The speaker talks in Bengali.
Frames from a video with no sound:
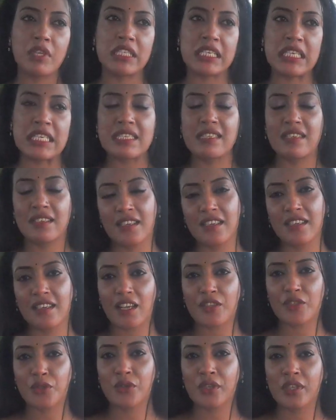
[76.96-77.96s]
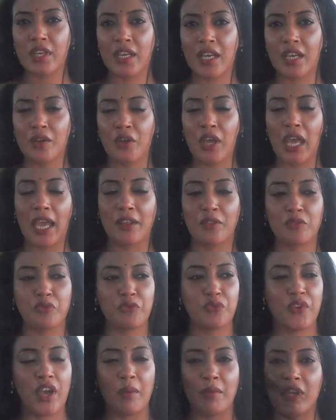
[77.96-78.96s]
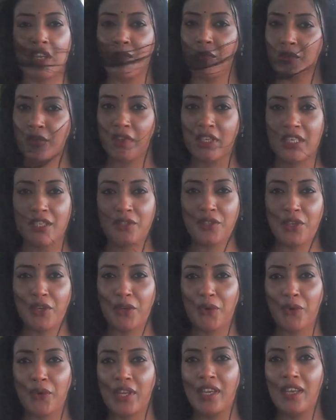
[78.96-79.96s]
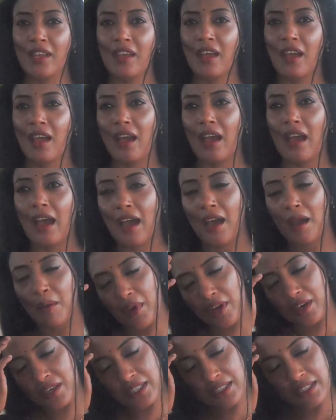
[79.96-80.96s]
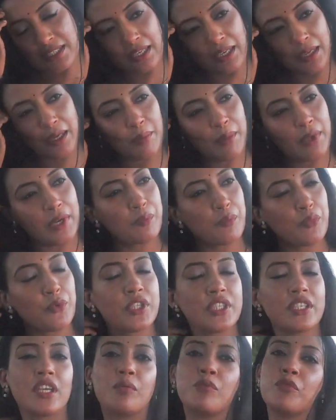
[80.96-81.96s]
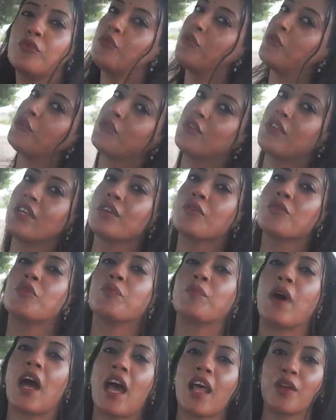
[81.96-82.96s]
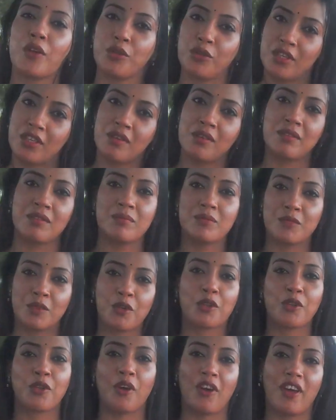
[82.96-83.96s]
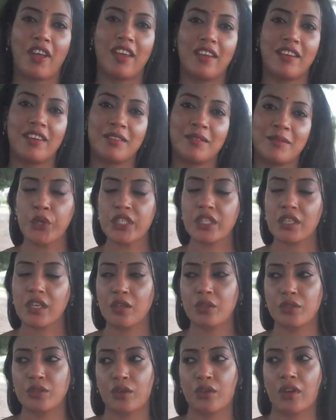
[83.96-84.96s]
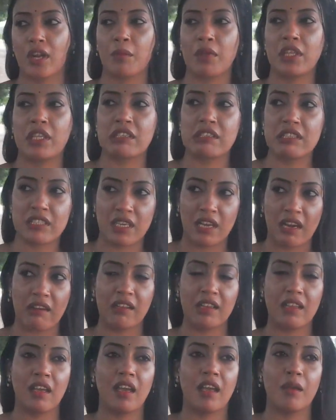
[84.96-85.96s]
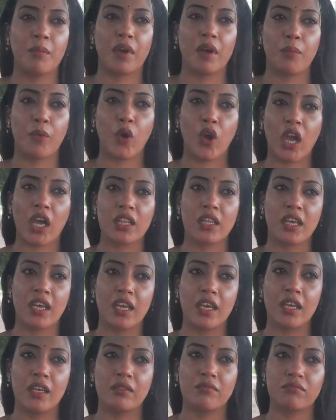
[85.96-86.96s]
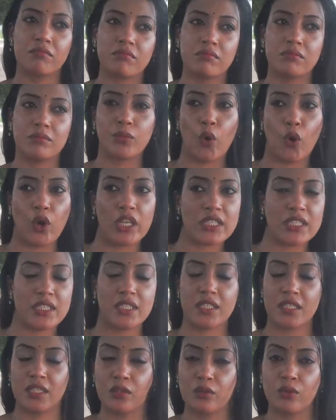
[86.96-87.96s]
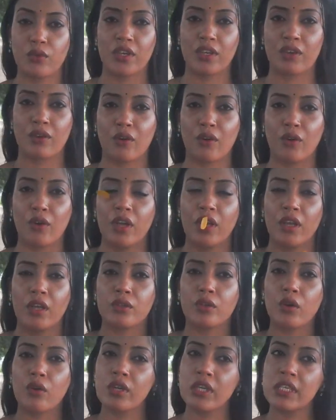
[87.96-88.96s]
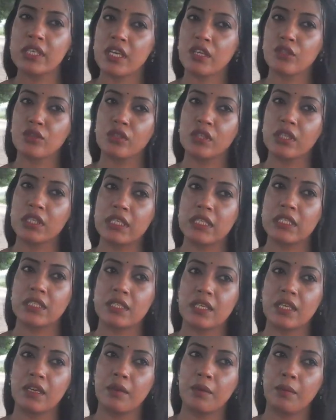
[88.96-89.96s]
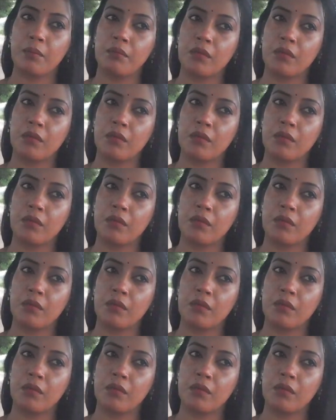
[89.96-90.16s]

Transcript: আমি যেই সেটে কাজ করি না কেন একদম ফ্যামিলির মতো এনজয় করি আমার কাছে মানে প্রতিটা মুহূর্তেই খুব আনন্দের মুহূর্ত হয় পরিচালক যখন আমাদেরকে ঝাড়ি দেয় বা বকা দেয় বলে যে এটা ঠিক করে করো তখন এটা আসলে যে